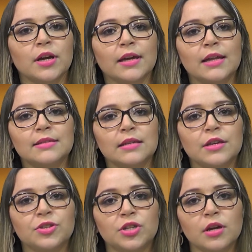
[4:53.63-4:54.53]
aqueles que
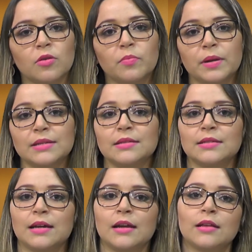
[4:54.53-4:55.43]
indicam
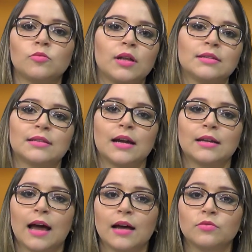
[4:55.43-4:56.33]
precisar atualizar
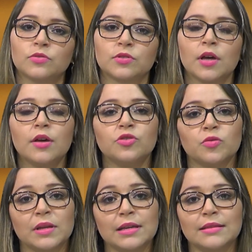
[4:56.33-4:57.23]
dados de
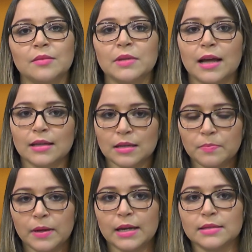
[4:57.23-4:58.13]
uma determinada
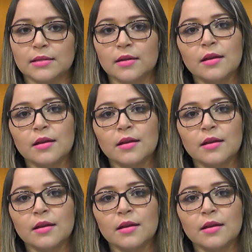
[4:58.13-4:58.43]
empresa,